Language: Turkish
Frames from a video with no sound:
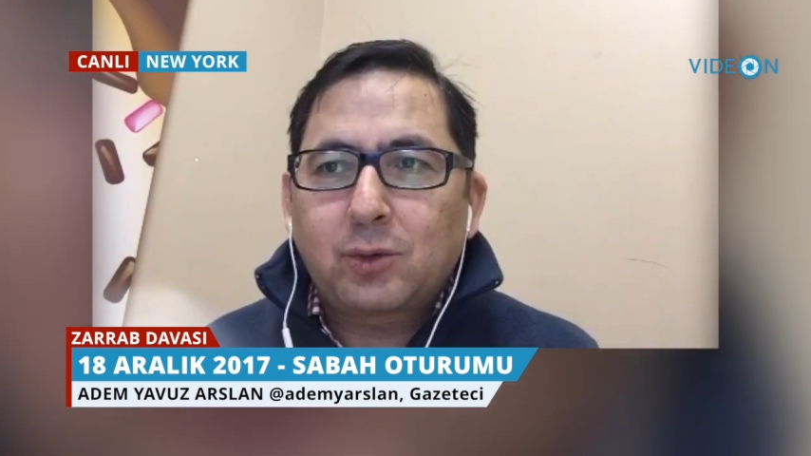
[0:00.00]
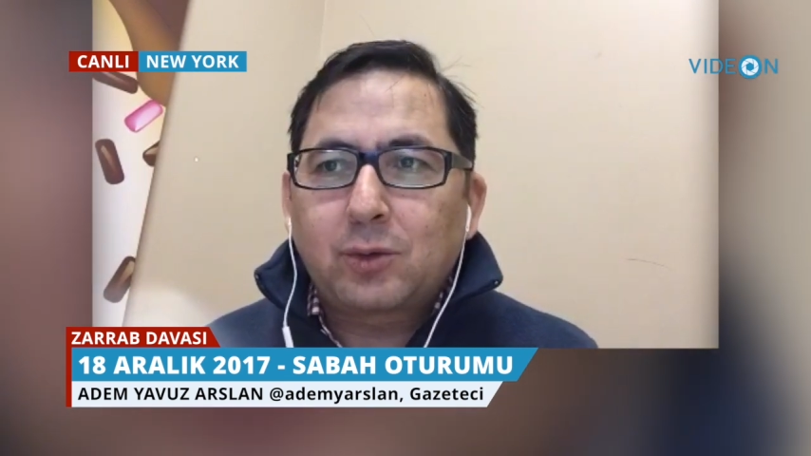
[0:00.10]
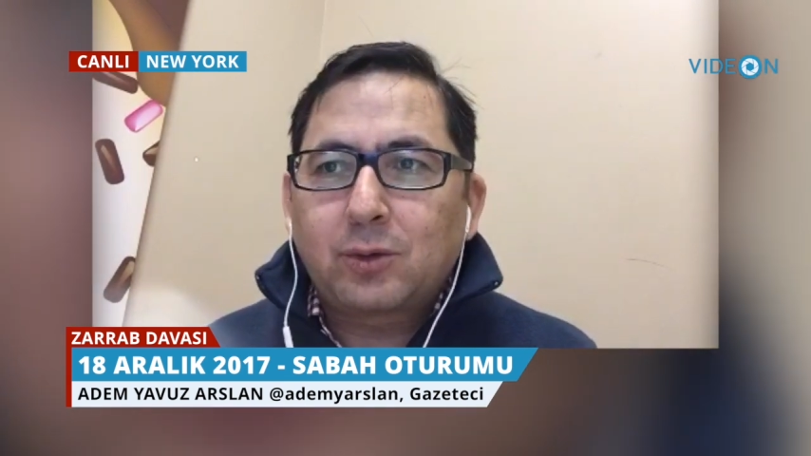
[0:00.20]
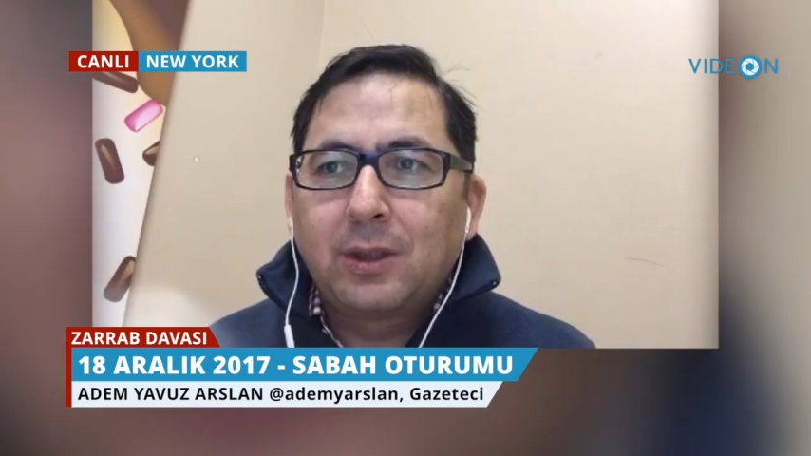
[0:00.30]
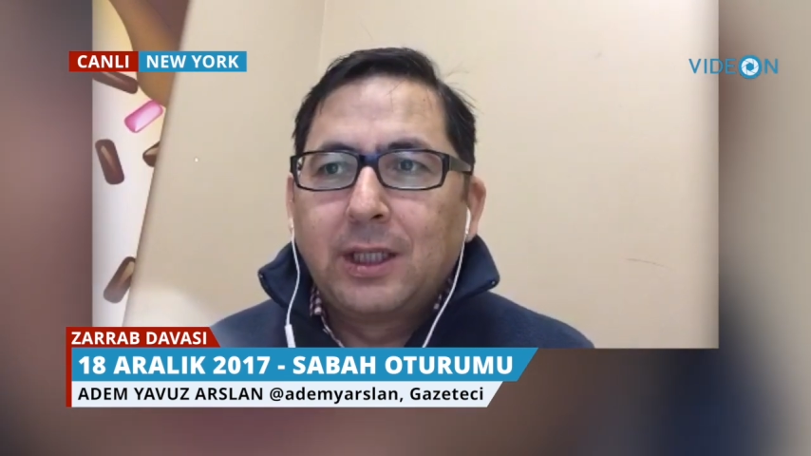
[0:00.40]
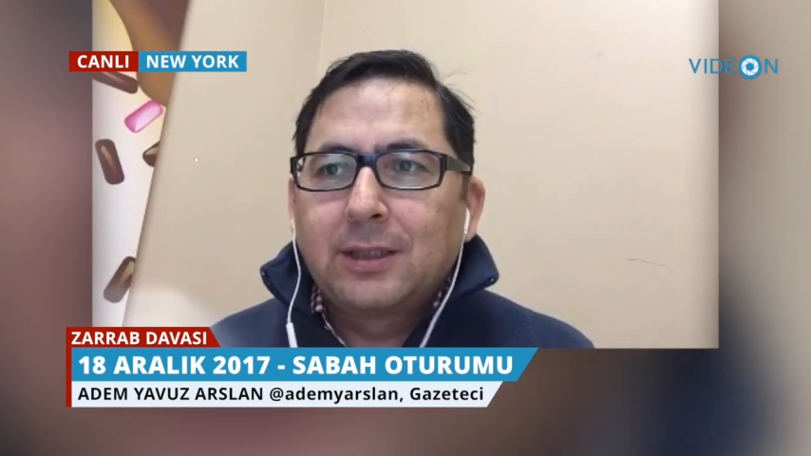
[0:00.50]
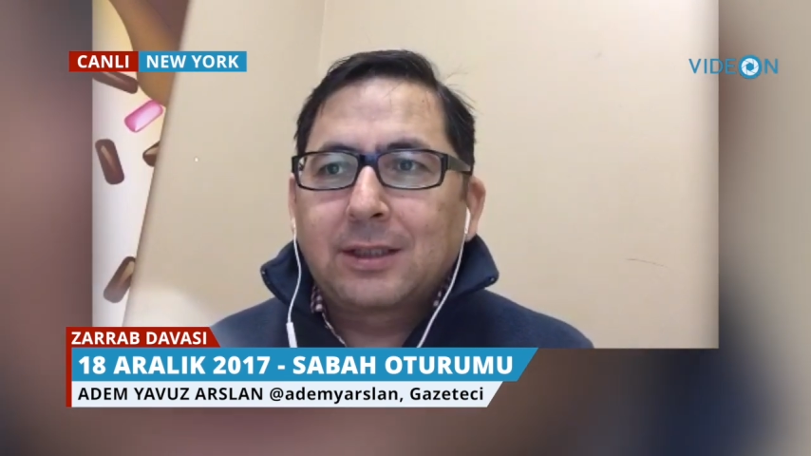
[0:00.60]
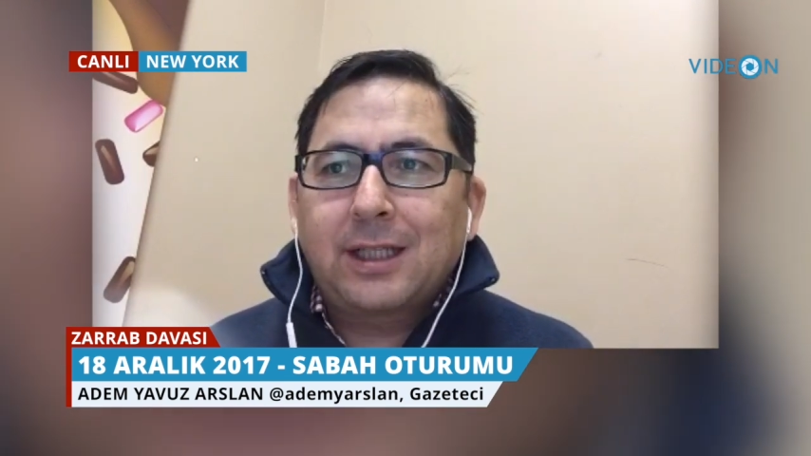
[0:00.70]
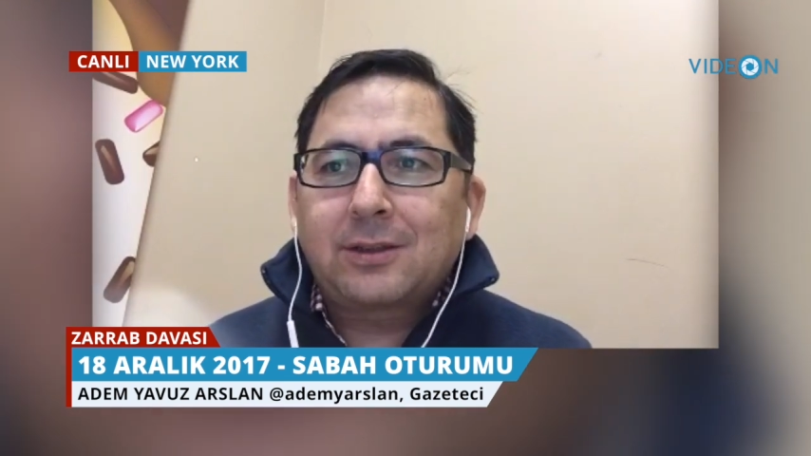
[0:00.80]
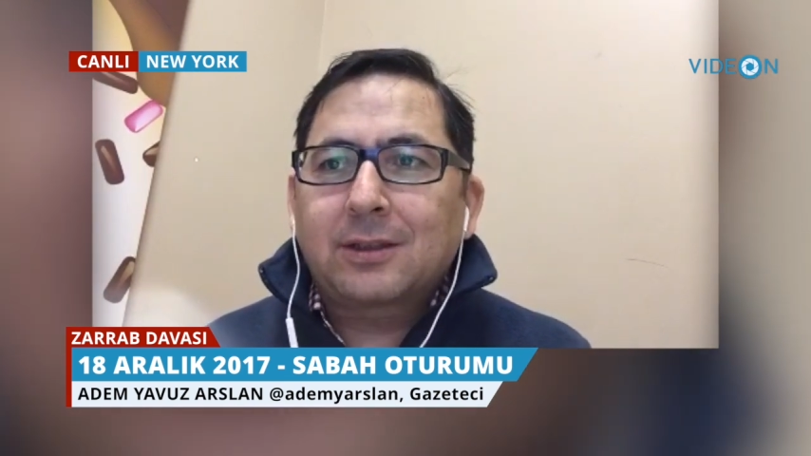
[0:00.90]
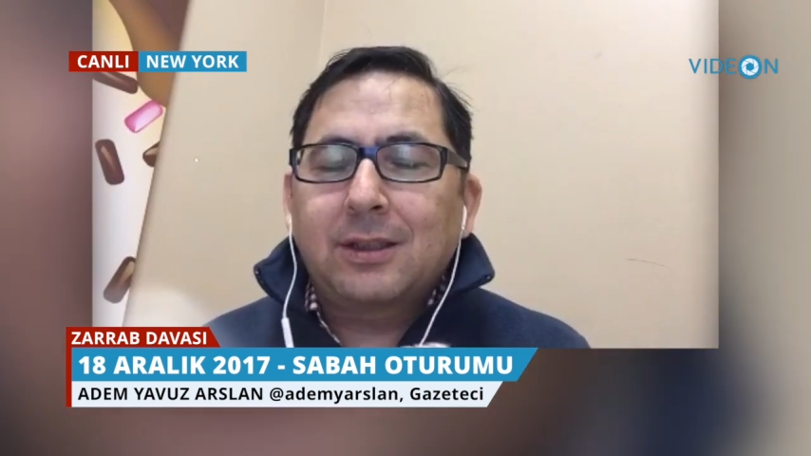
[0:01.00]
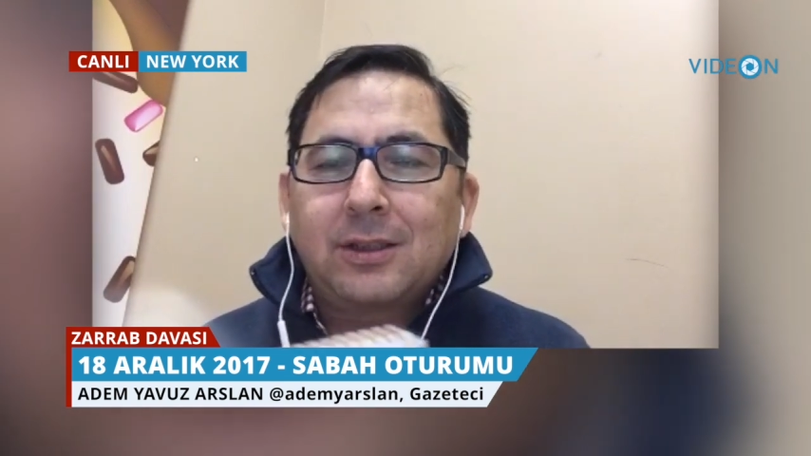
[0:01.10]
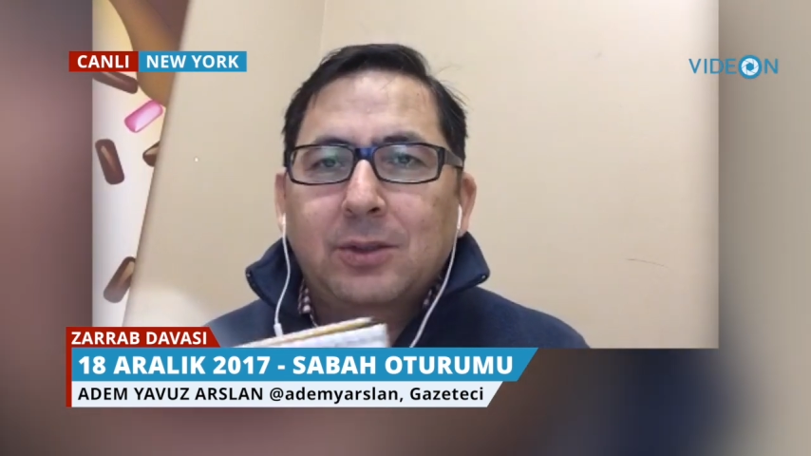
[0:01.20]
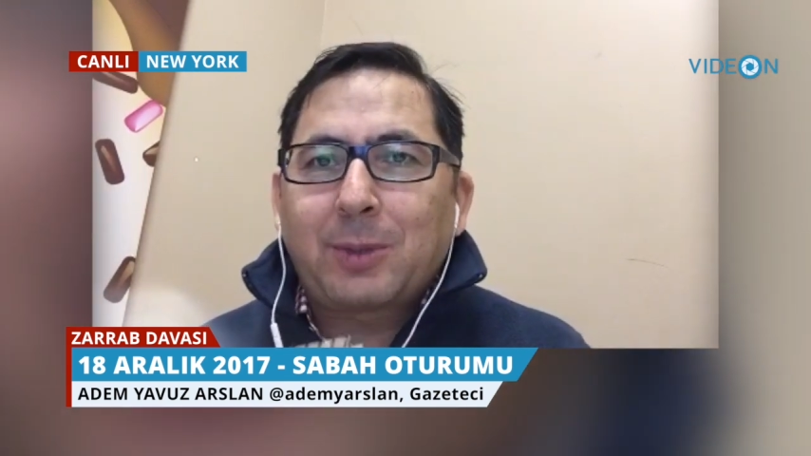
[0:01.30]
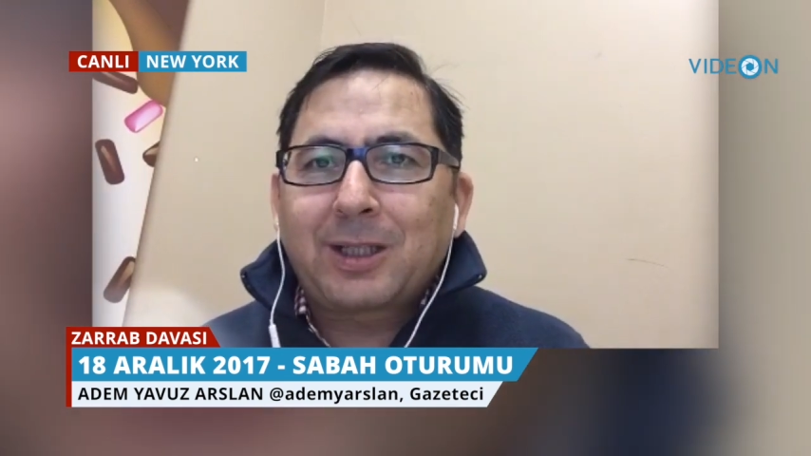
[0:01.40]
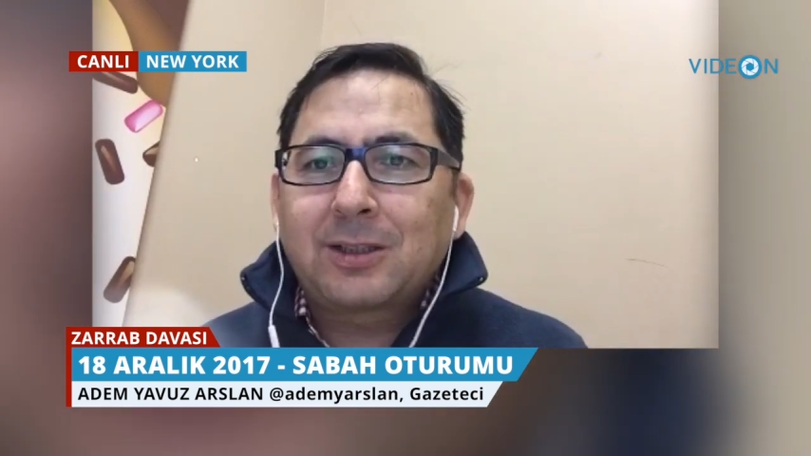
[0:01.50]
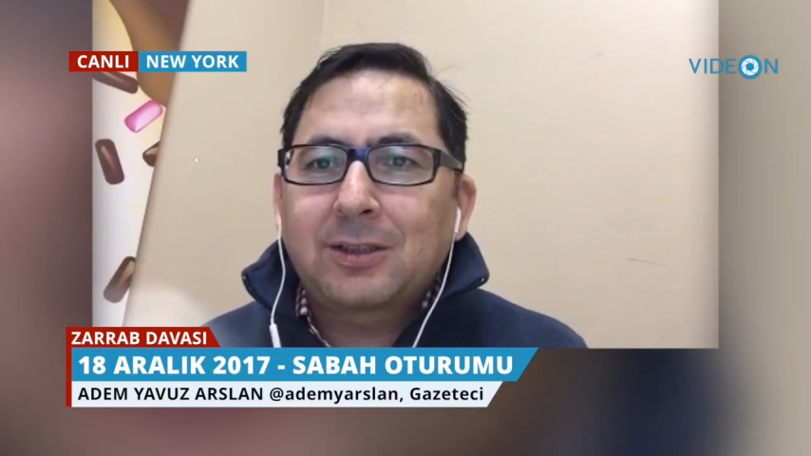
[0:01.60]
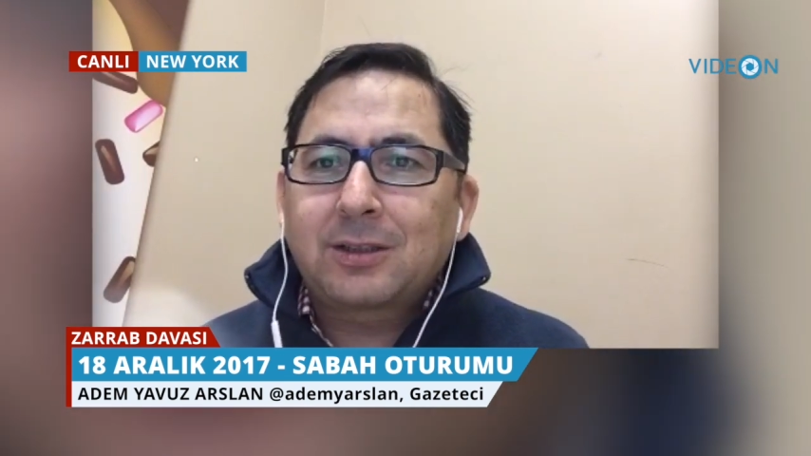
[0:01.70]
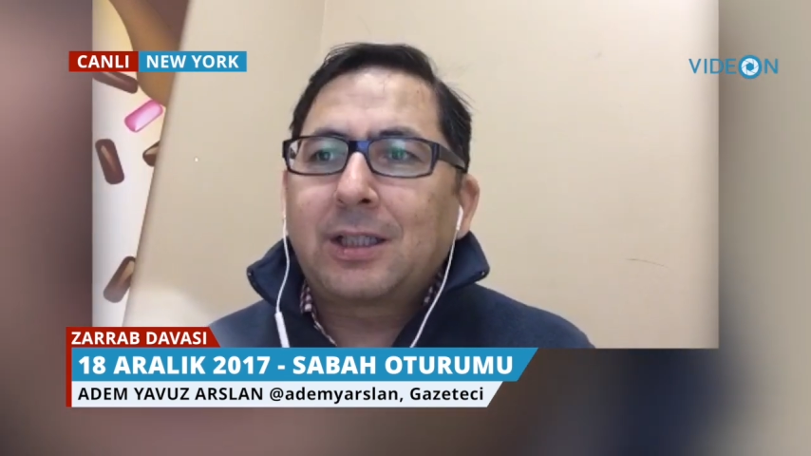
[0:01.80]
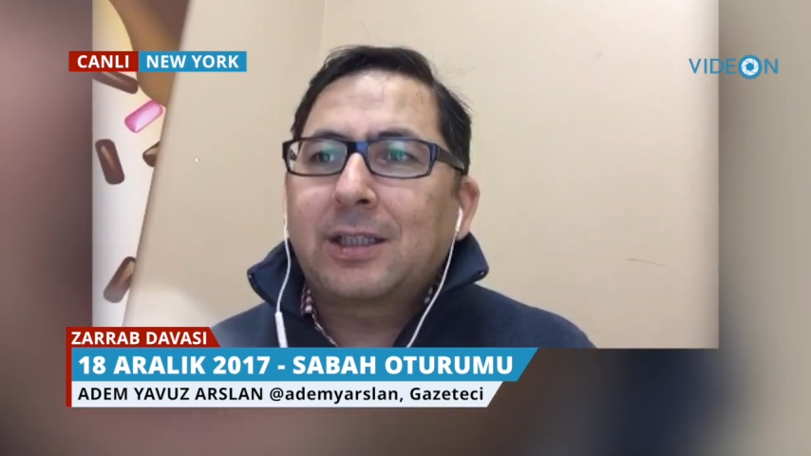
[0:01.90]
Çünkü gerçekten iş
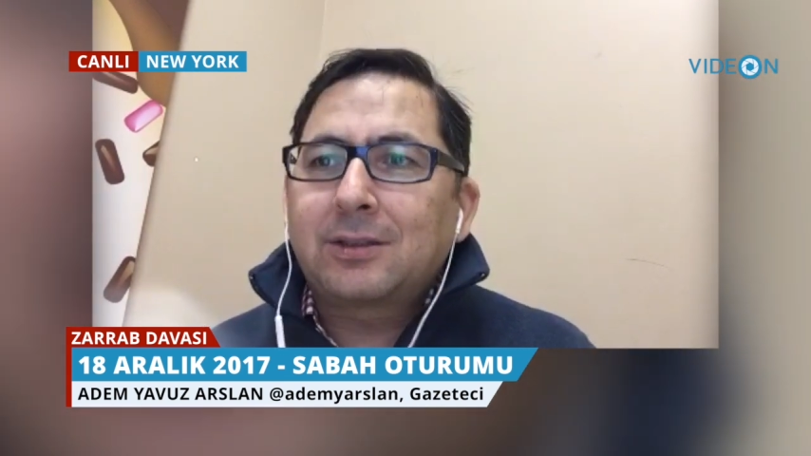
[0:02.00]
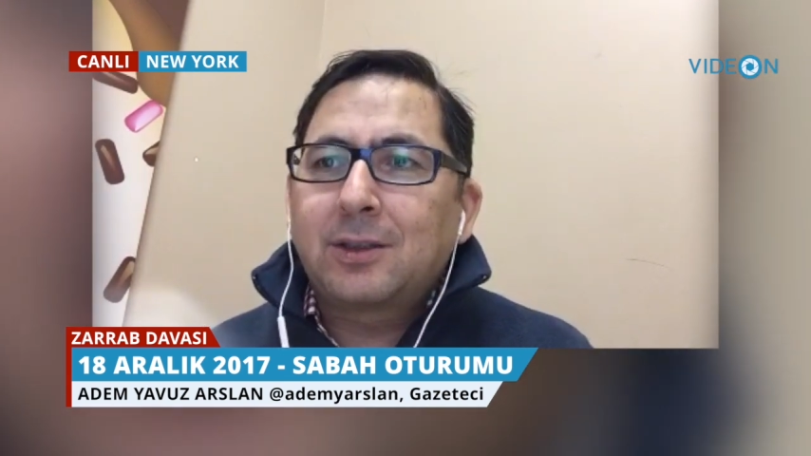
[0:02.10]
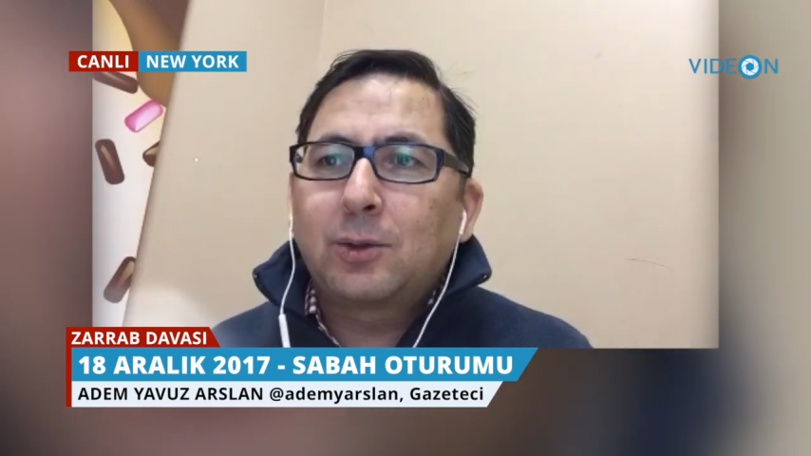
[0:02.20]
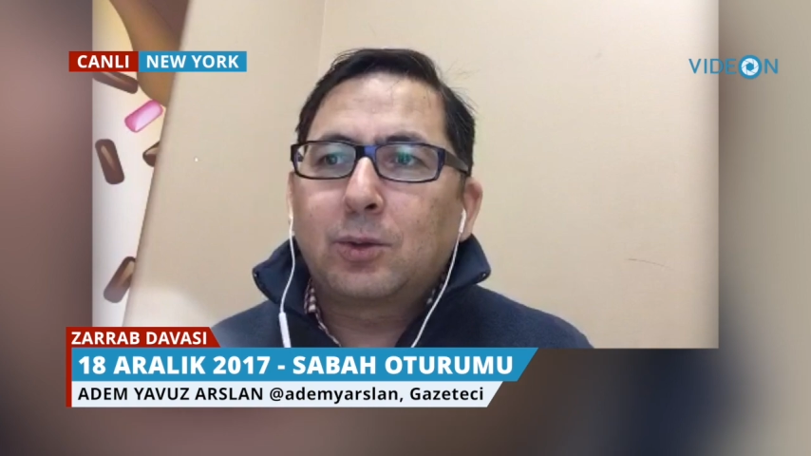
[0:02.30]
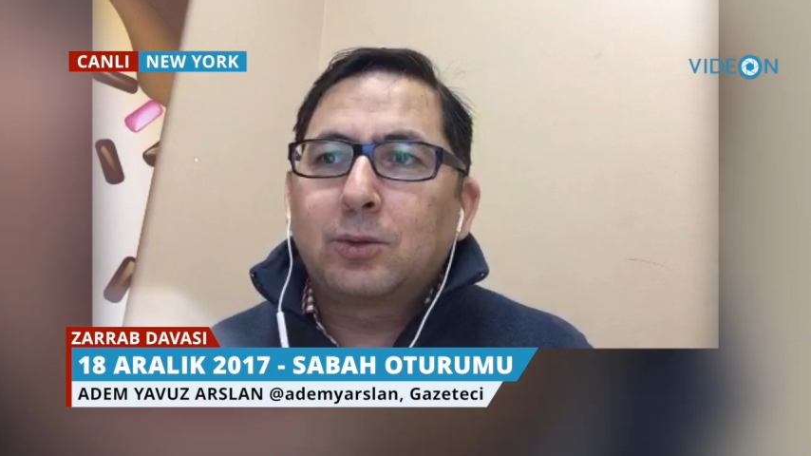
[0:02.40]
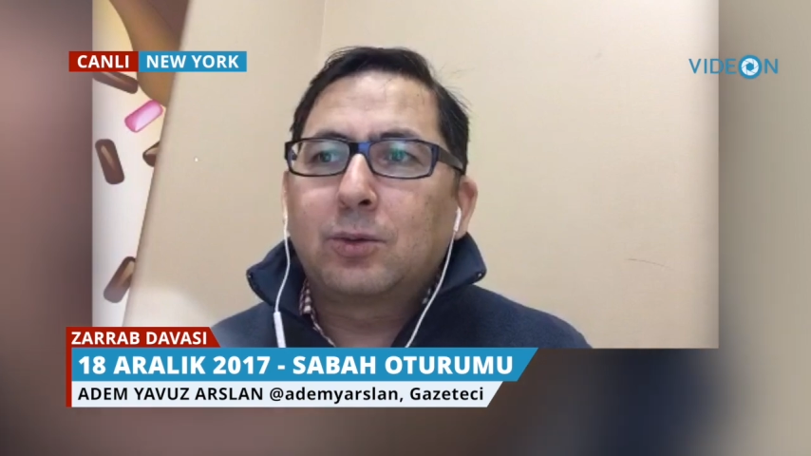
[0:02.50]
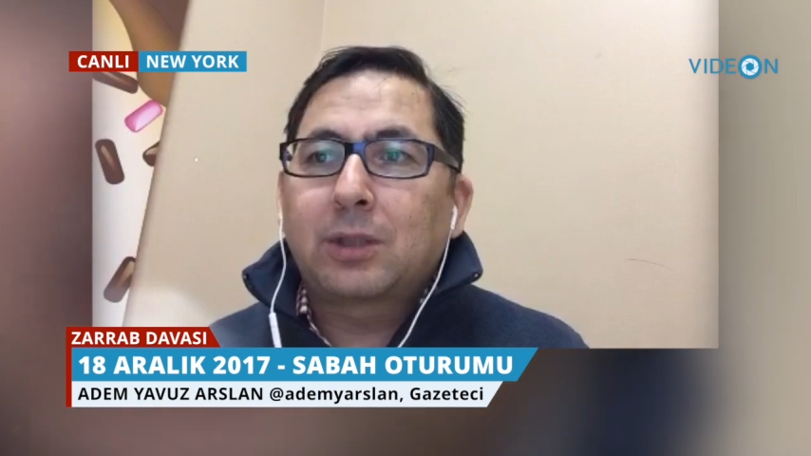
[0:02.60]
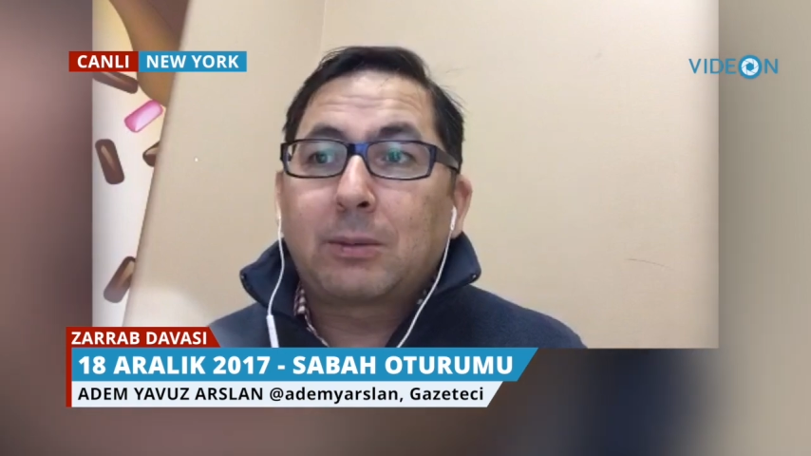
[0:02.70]
bankacılık dersine döndü.